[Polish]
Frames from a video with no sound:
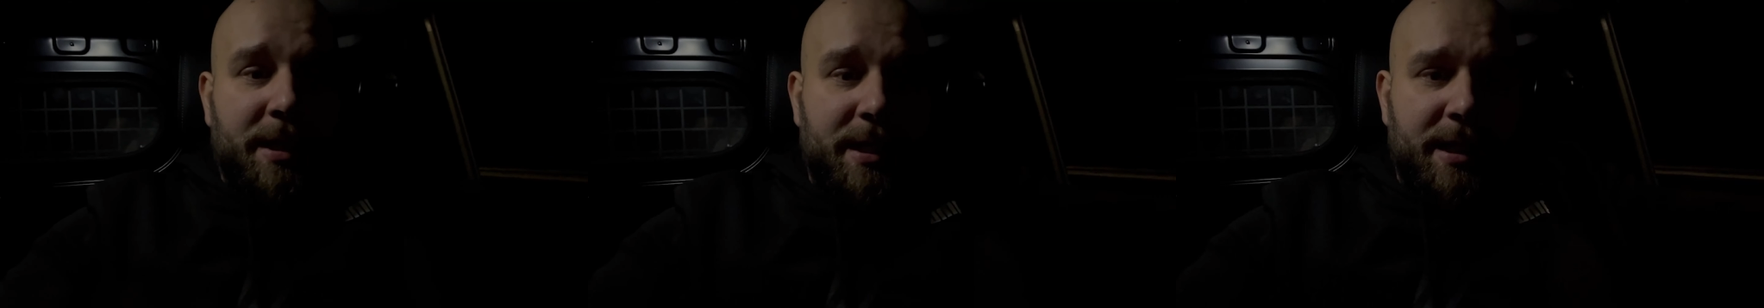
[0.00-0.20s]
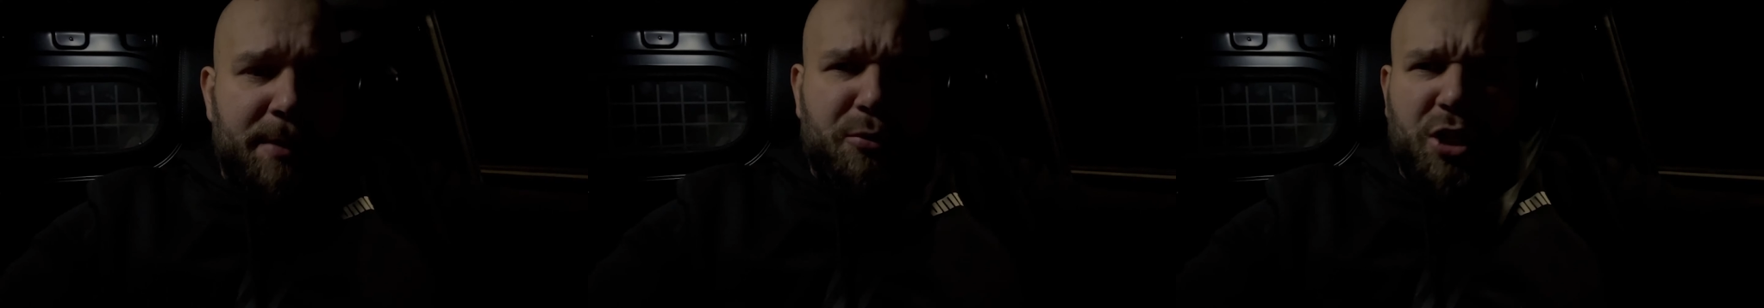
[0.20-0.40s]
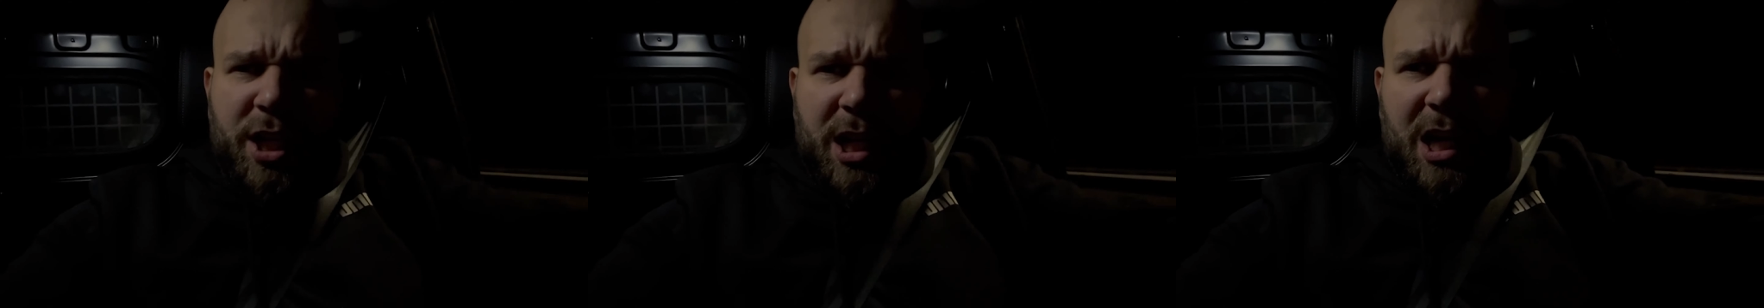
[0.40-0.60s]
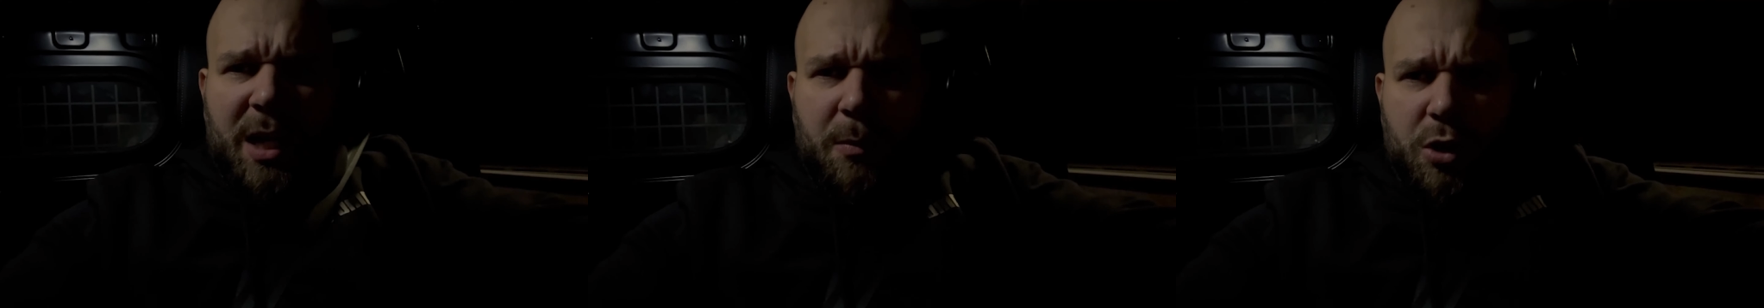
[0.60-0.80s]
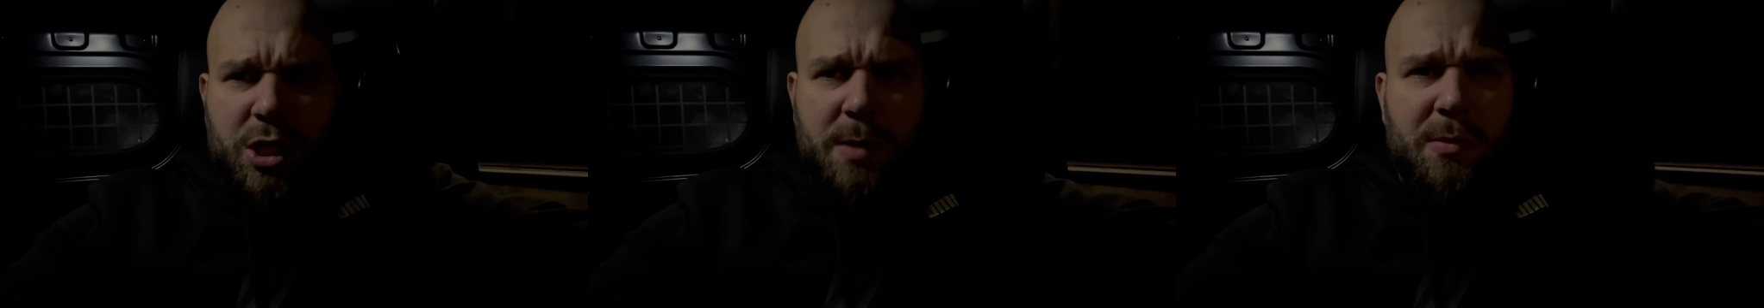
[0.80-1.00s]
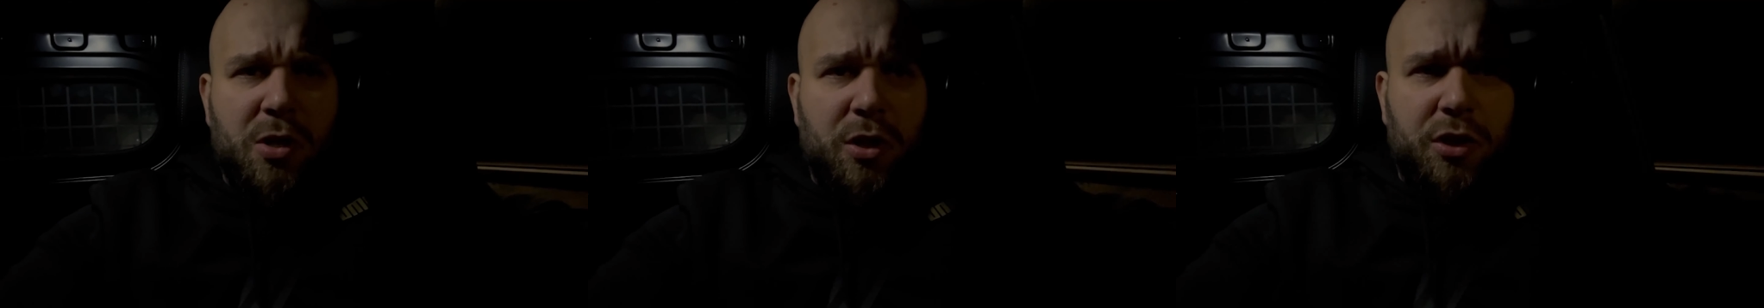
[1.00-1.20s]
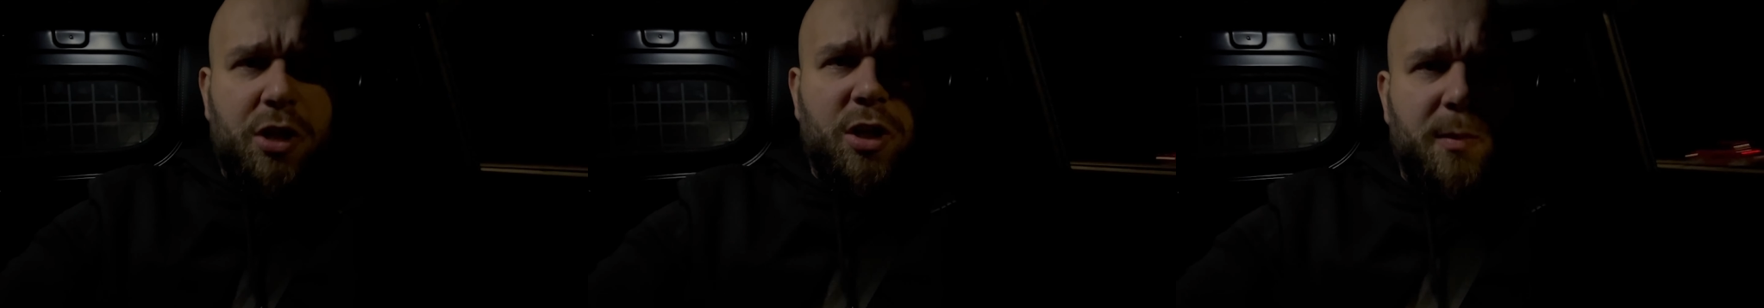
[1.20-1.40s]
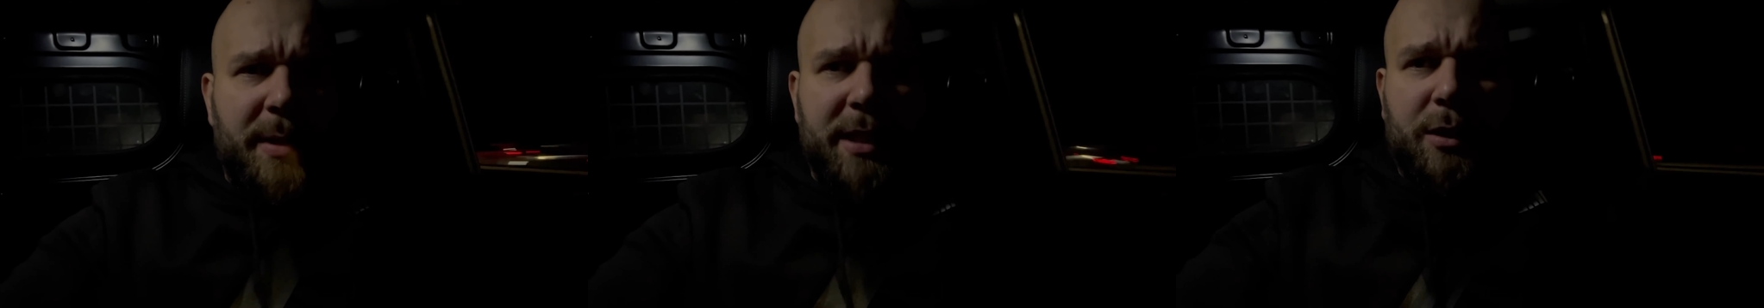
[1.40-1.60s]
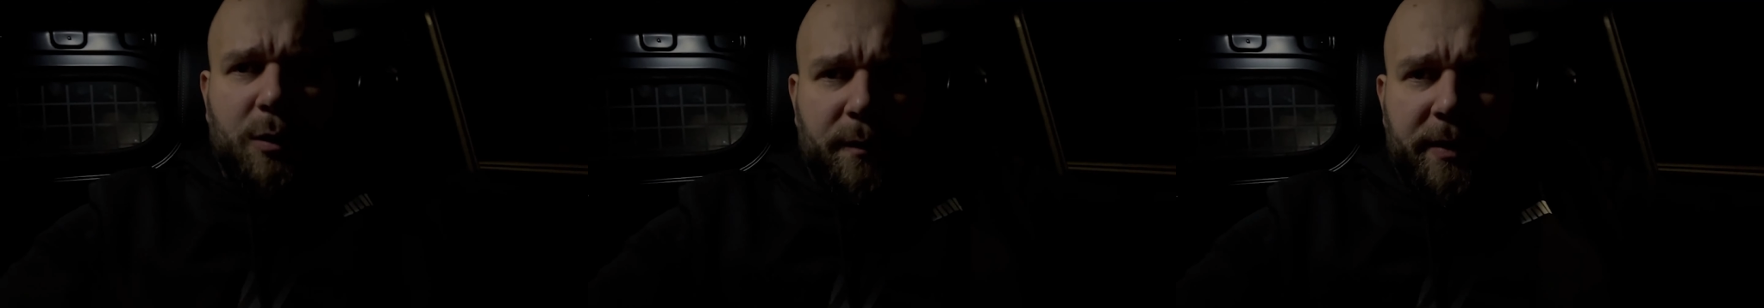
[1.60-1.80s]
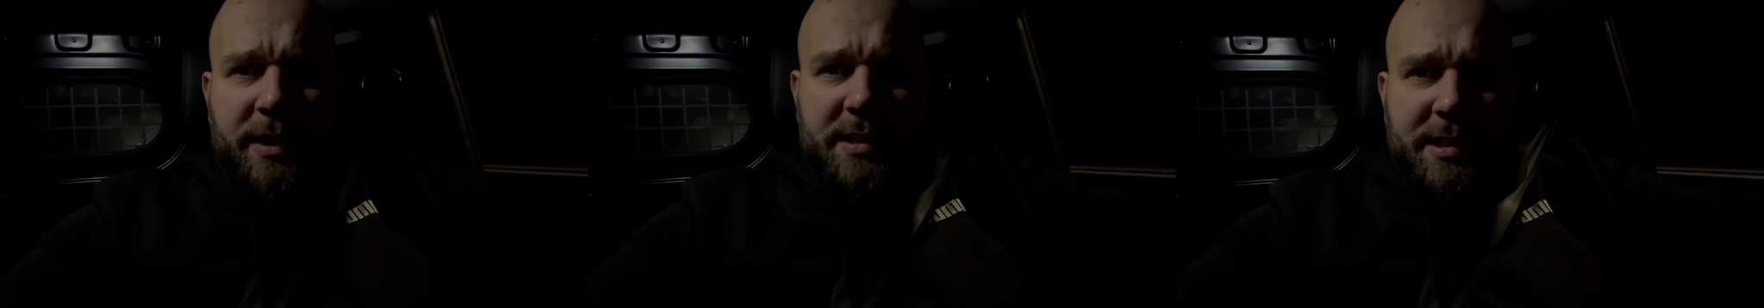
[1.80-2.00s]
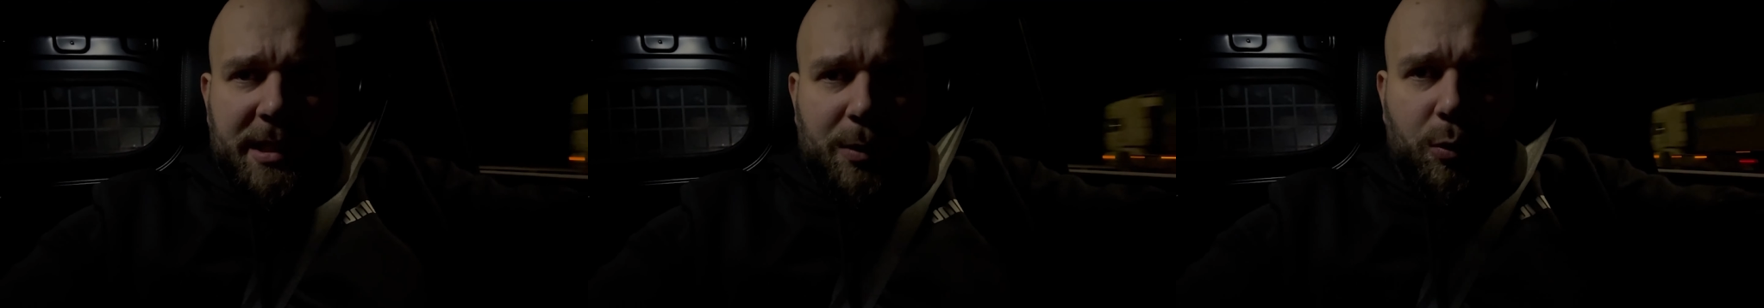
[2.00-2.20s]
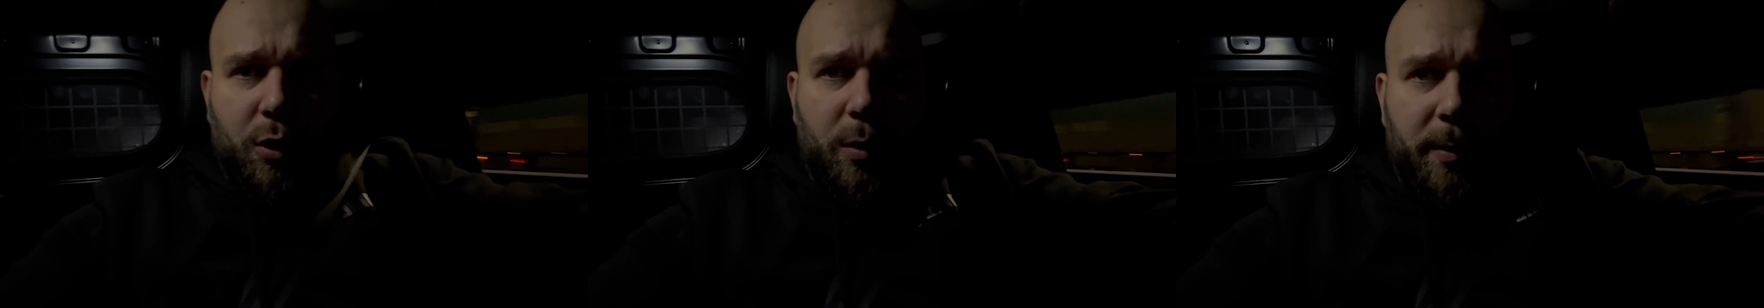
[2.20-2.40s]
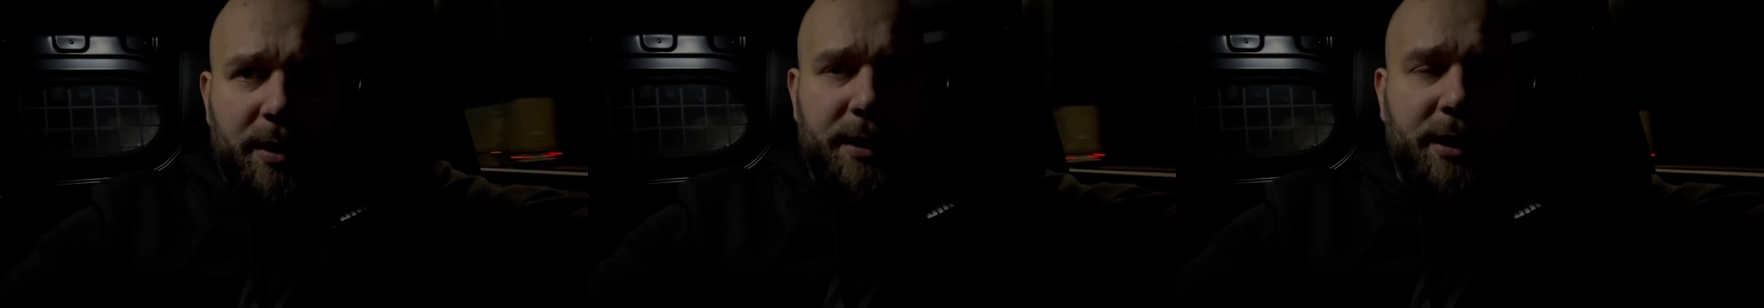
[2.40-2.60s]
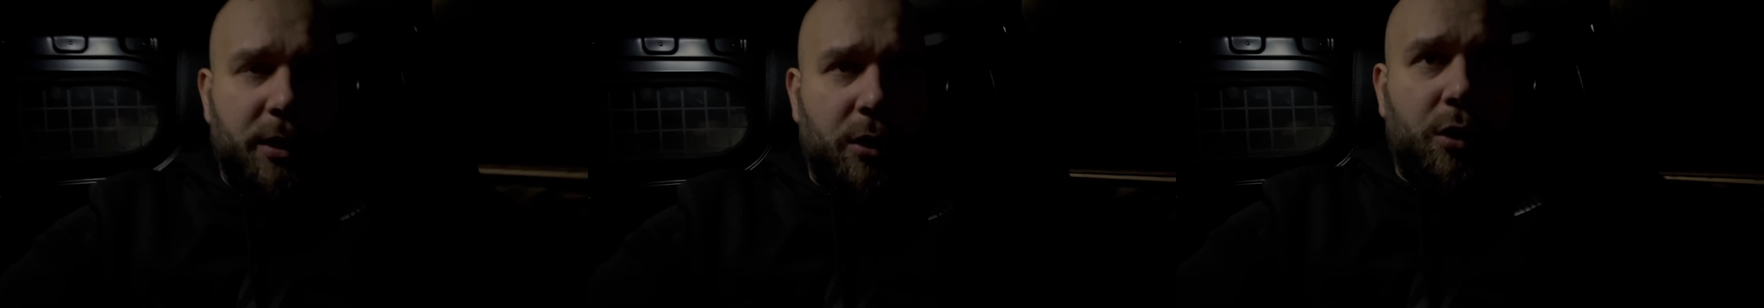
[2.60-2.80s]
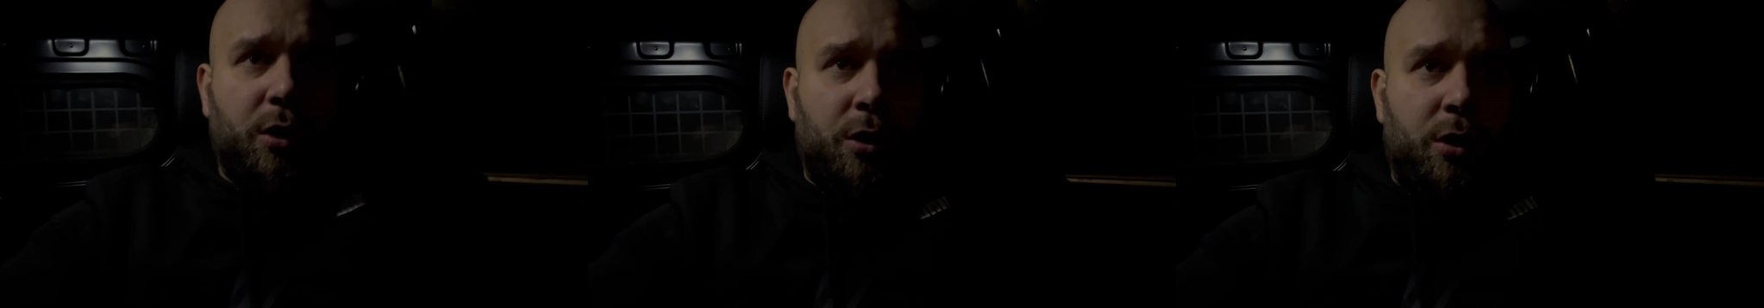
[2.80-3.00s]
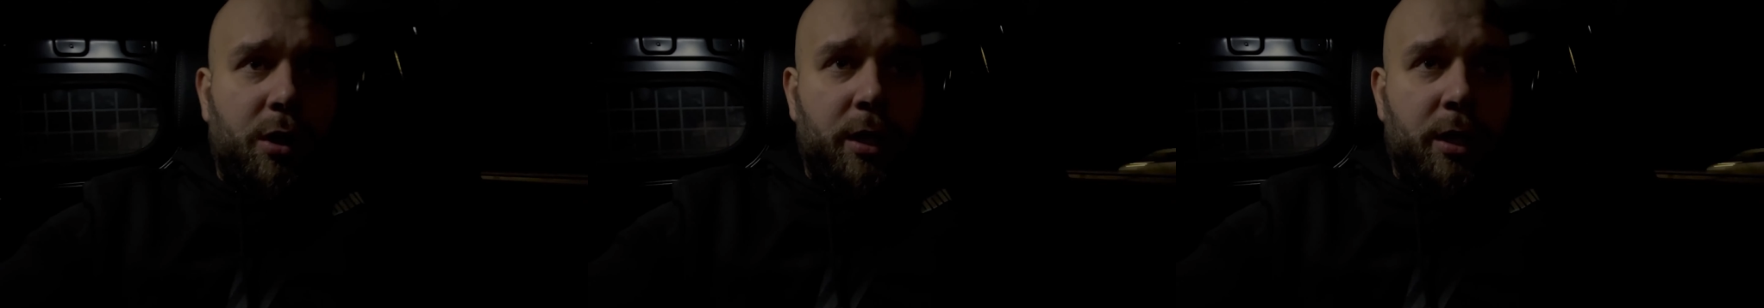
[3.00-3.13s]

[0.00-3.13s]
E, przejechałem 80 km, więc niedługo będę go e,